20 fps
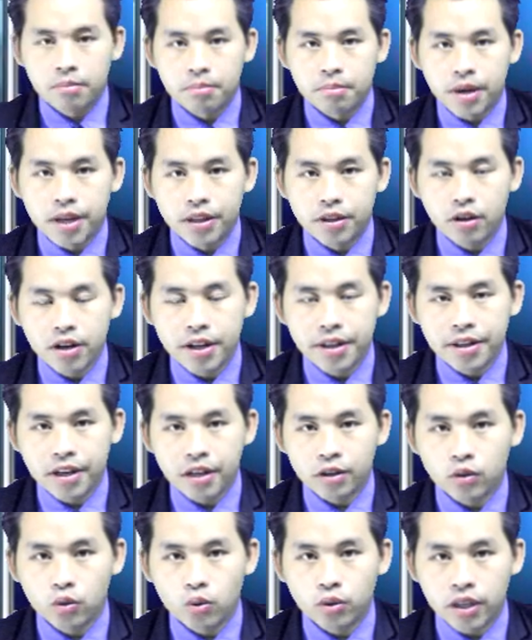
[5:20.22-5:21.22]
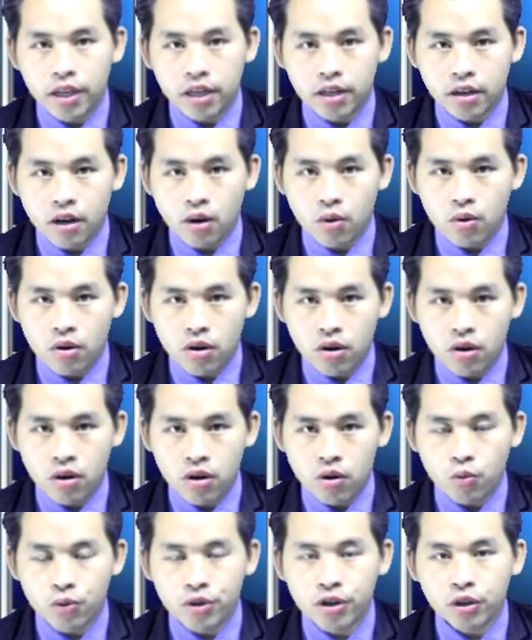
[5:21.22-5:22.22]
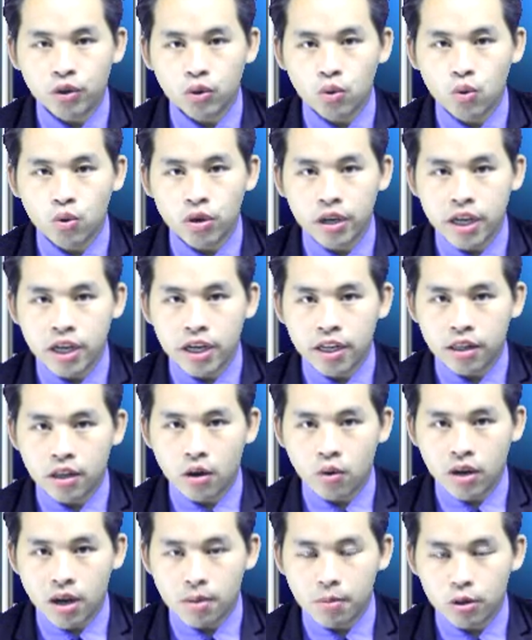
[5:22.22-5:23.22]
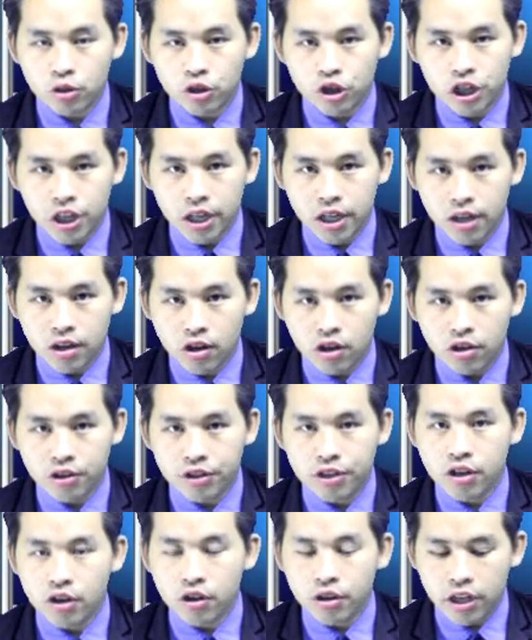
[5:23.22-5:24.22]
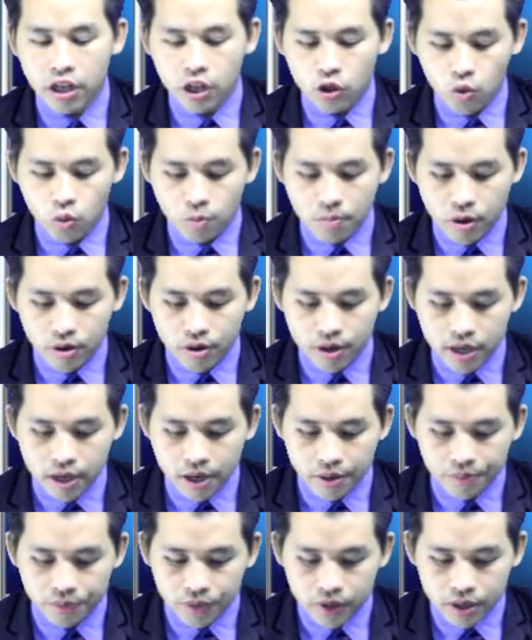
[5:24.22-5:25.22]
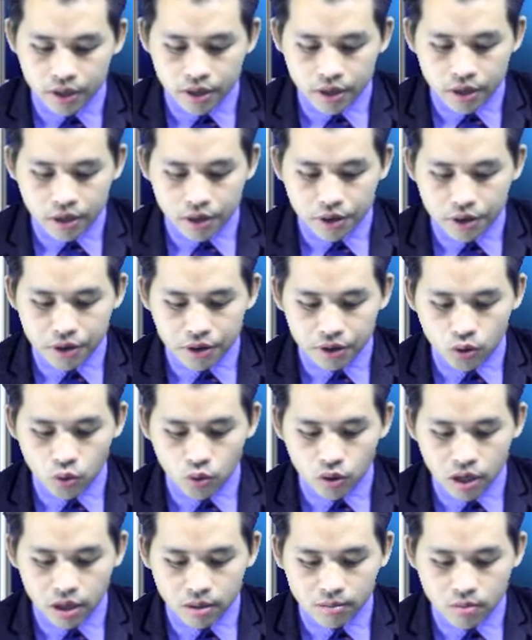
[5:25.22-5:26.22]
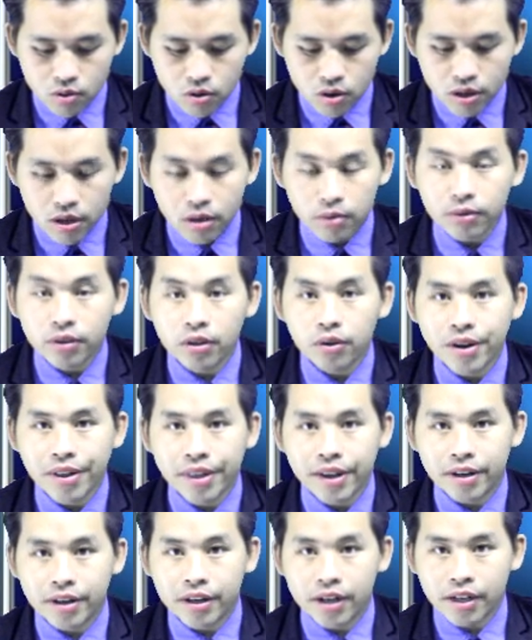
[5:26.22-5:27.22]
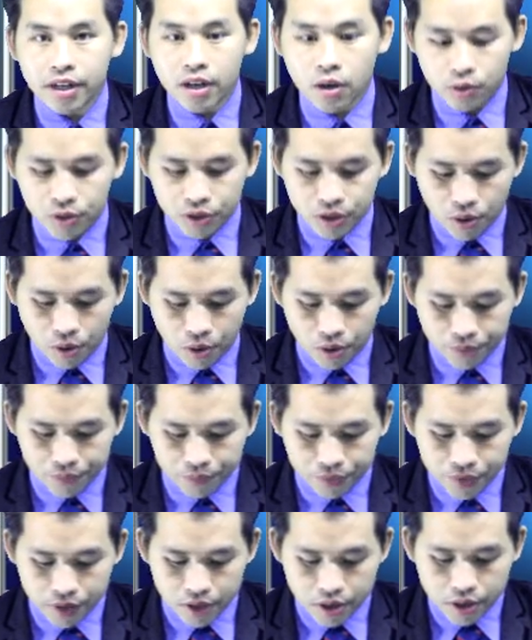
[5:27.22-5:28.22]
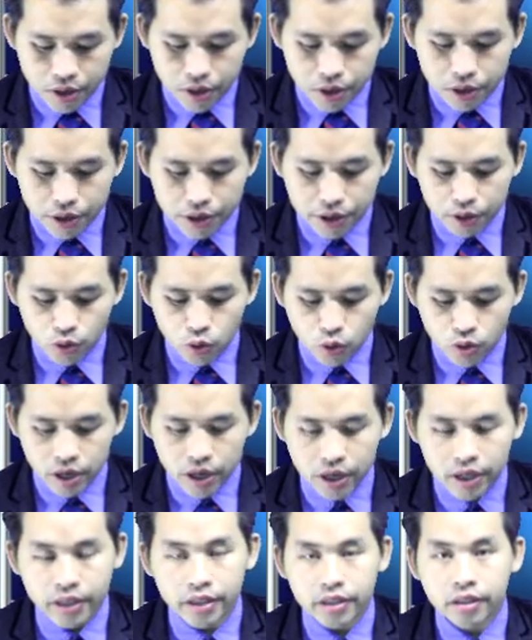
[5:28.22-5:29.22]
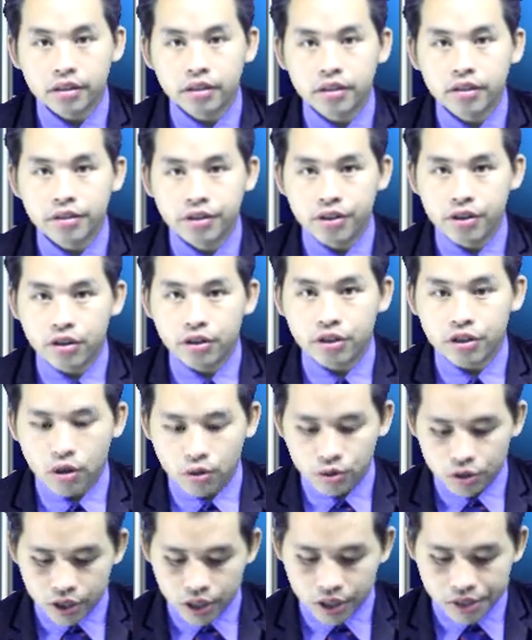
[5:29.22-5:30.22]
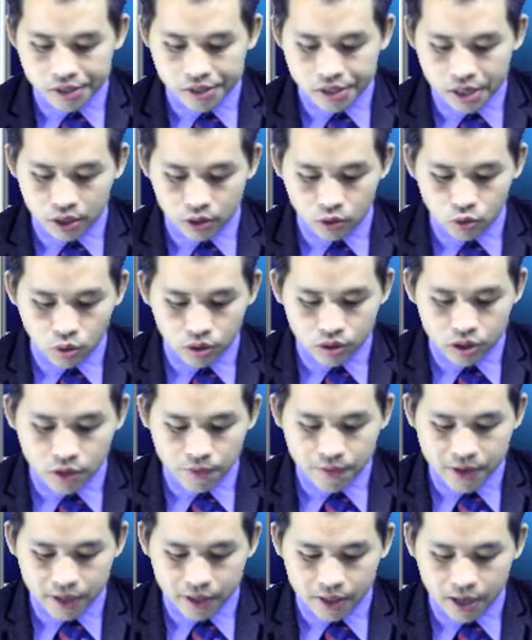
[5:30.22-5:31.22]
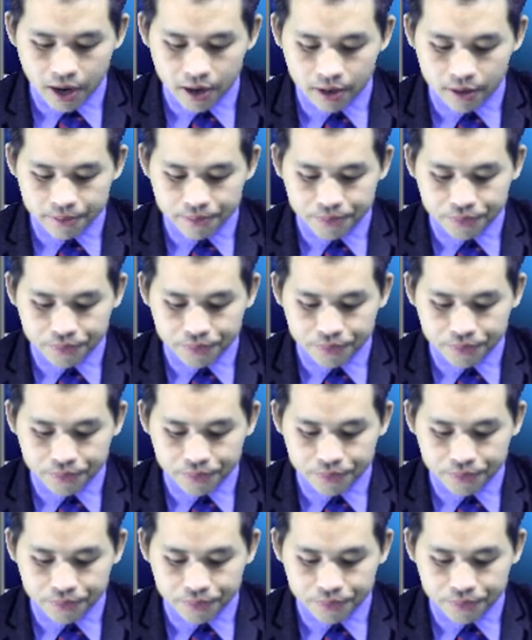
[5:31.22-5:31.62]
mà nhớ lên tờ tù thích cầu o của giờ tù kỳ tàu cá mò chia nò giờ ít tù bò nè nửa tù khăn mua nông nhớ lên tờ nàng gạo xong nửa tù khăn nhớ trào sát sáng tuột chế miệng chàn